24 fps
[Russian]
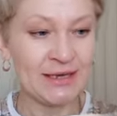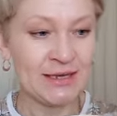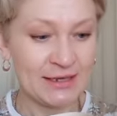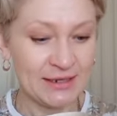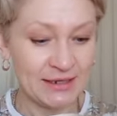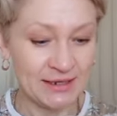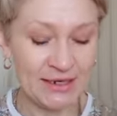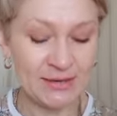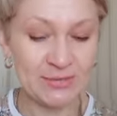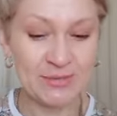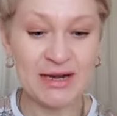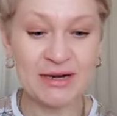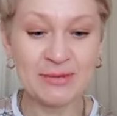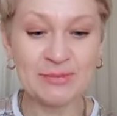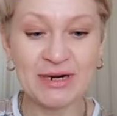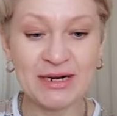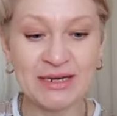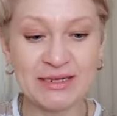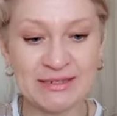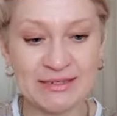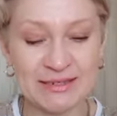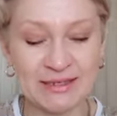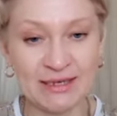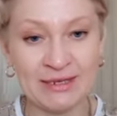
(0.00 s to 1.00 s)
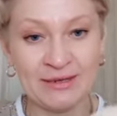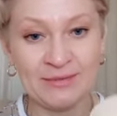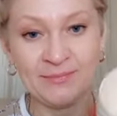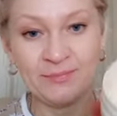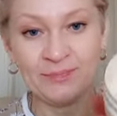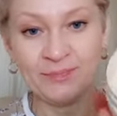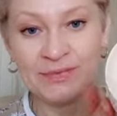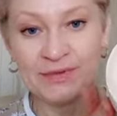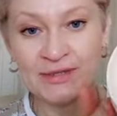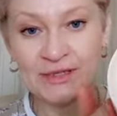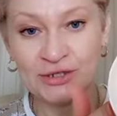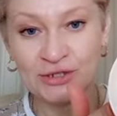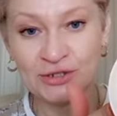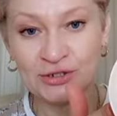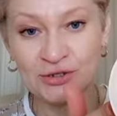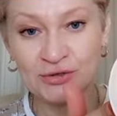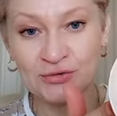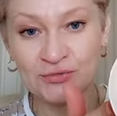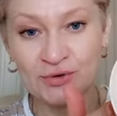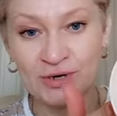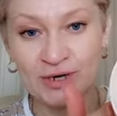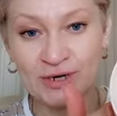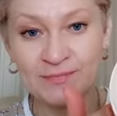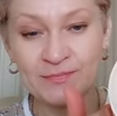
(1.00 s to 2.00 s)
Кремообразная
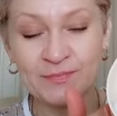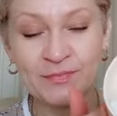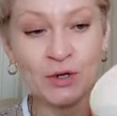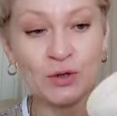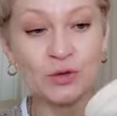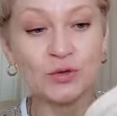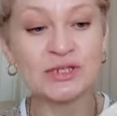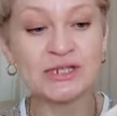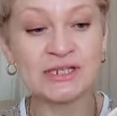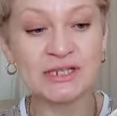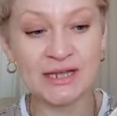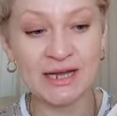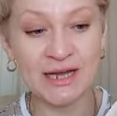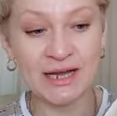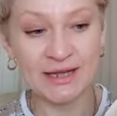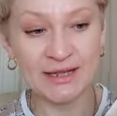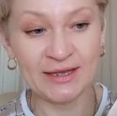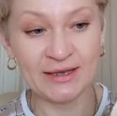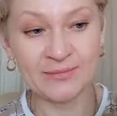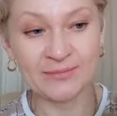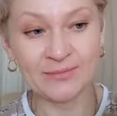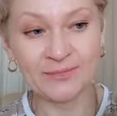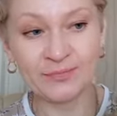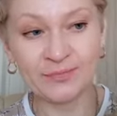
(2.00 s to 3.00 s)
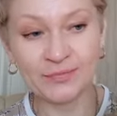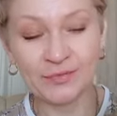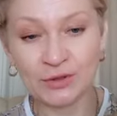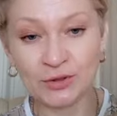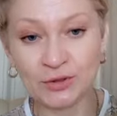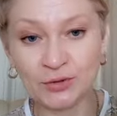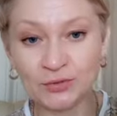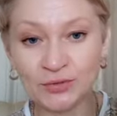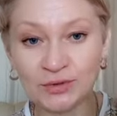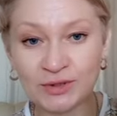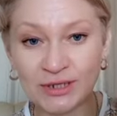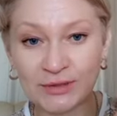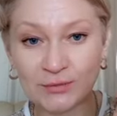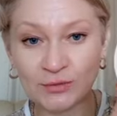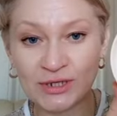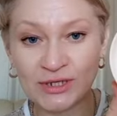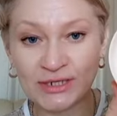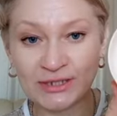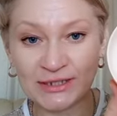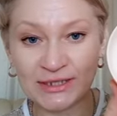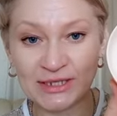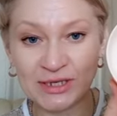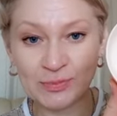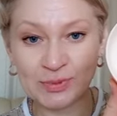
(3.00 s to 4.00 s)
текстура, густая, но
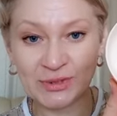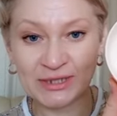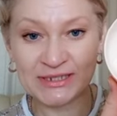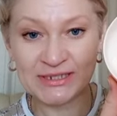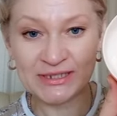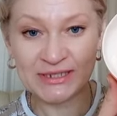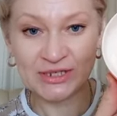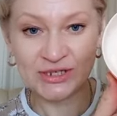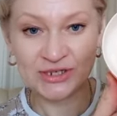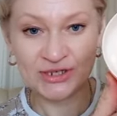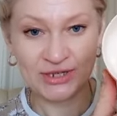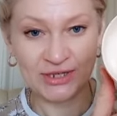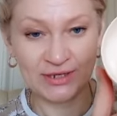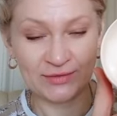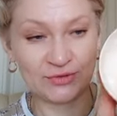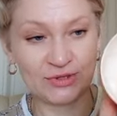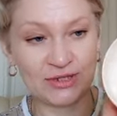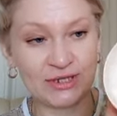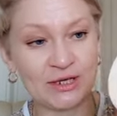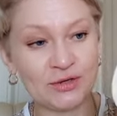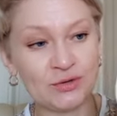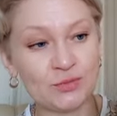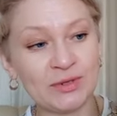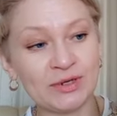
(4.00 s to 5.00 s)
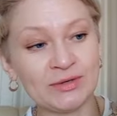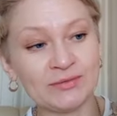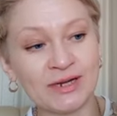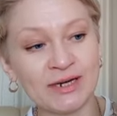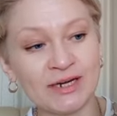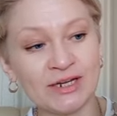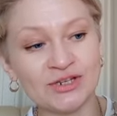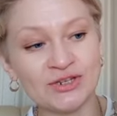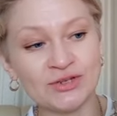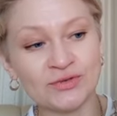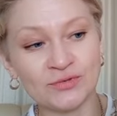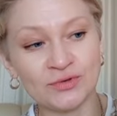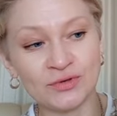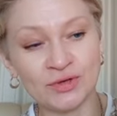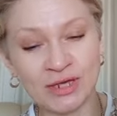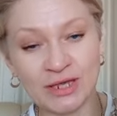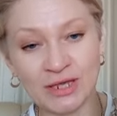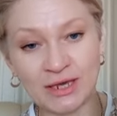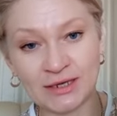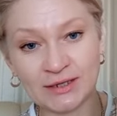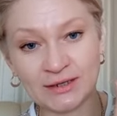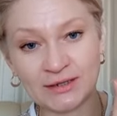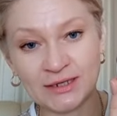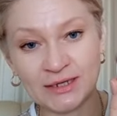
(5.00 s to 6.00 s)
довольно-таки пластичная. Вот я ее переворачиваю,
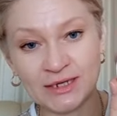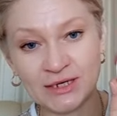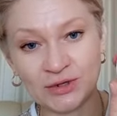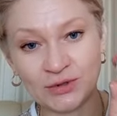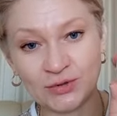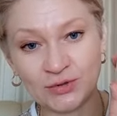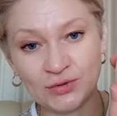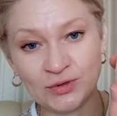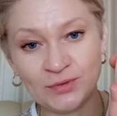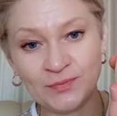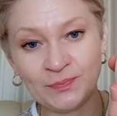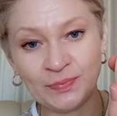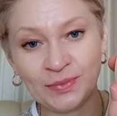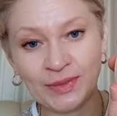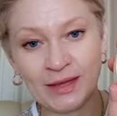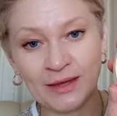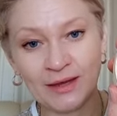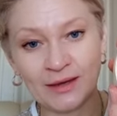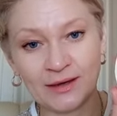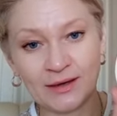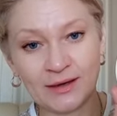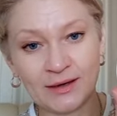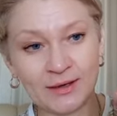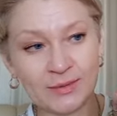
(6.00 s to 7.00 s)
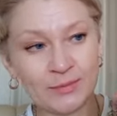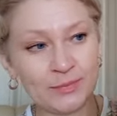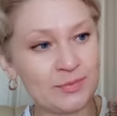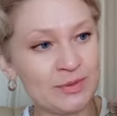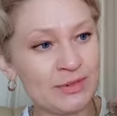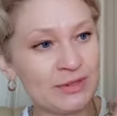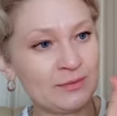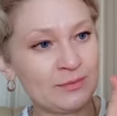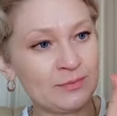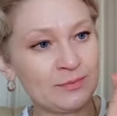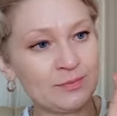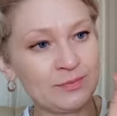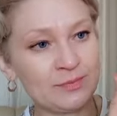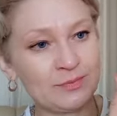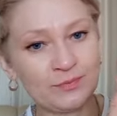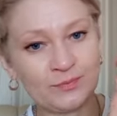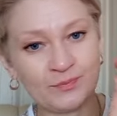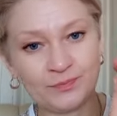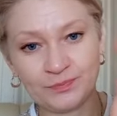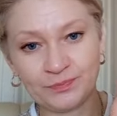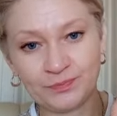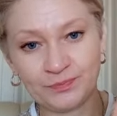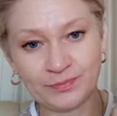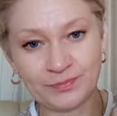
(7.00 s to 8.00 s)
и она легко а, пе
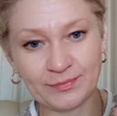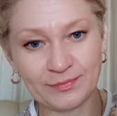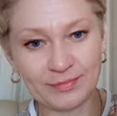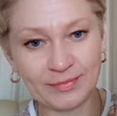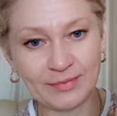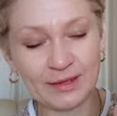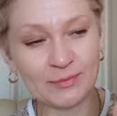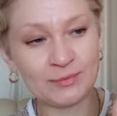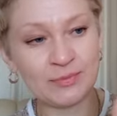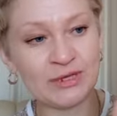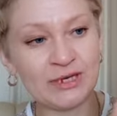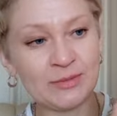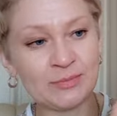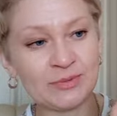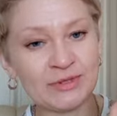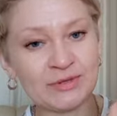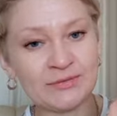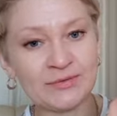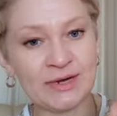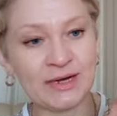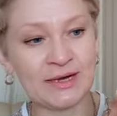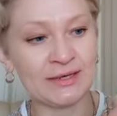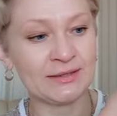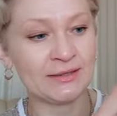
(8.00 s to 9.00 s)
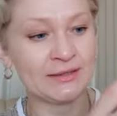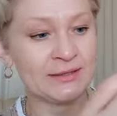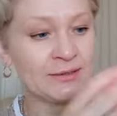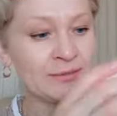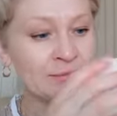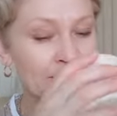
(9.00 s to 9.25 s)
переплывает.